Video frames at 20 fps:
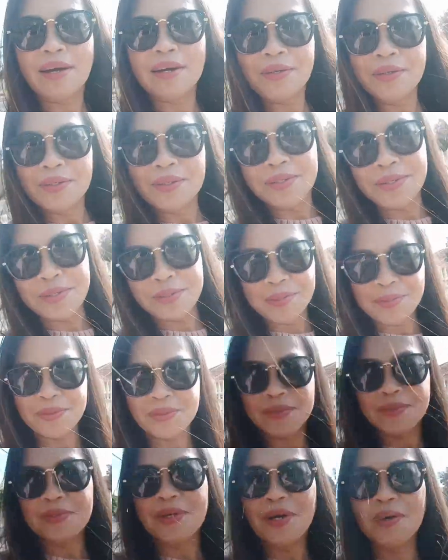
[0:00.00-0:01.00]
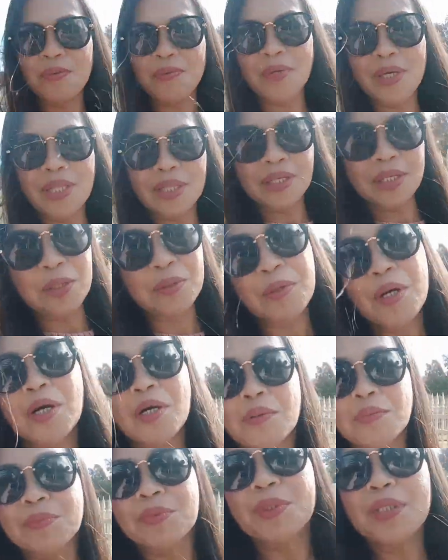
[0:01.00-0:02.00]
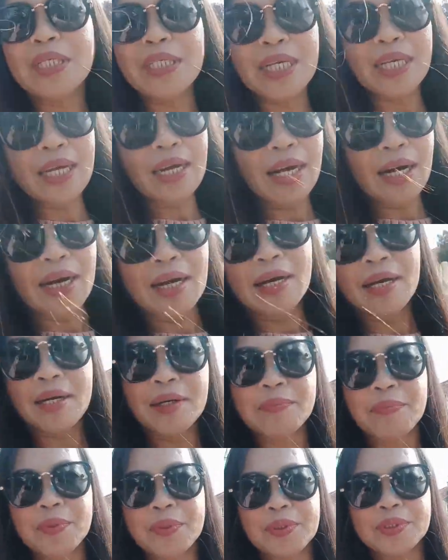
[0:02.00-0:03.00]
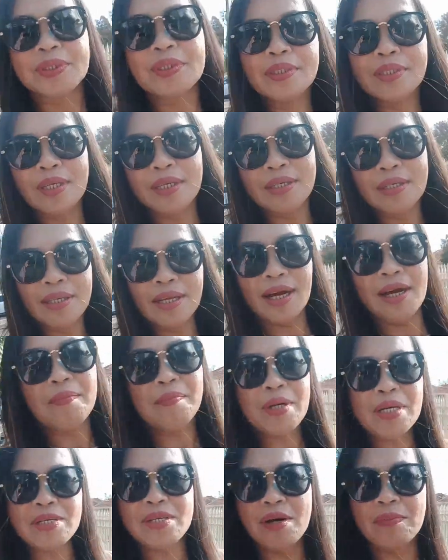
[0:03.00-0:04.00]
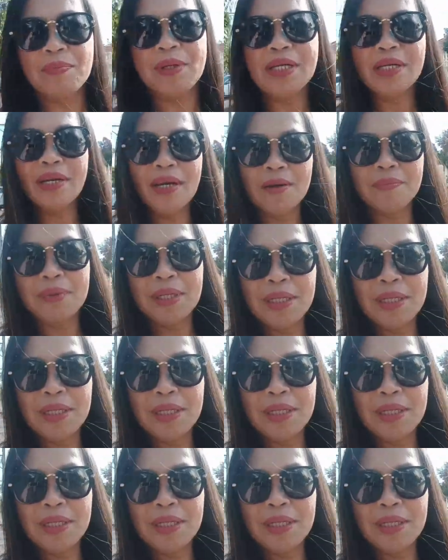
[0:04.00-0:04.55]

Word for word: na ngayon yung winter. Buti na lang kahapon, nakapag-shopping na